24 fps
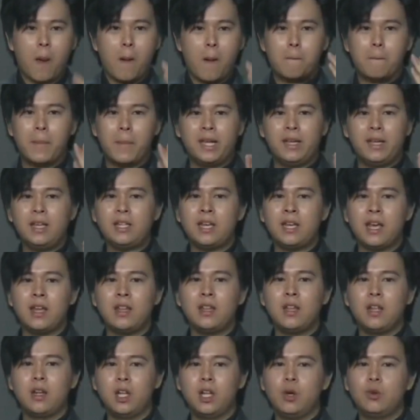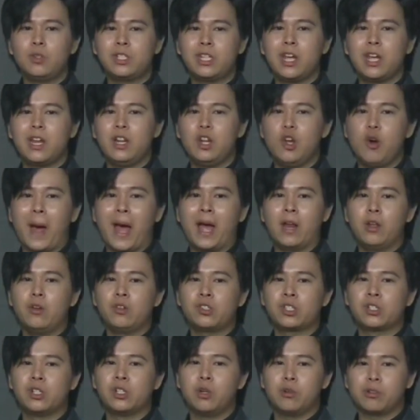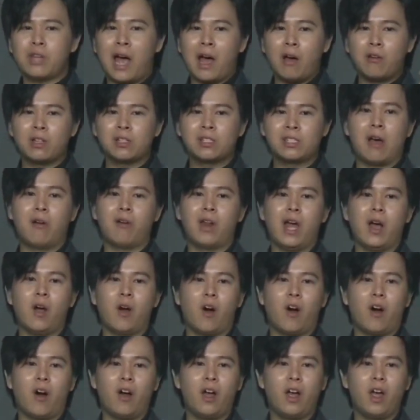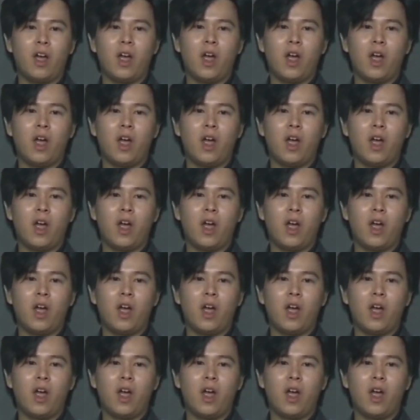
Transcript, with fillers: 每一天六千六百六十六套的销量哦。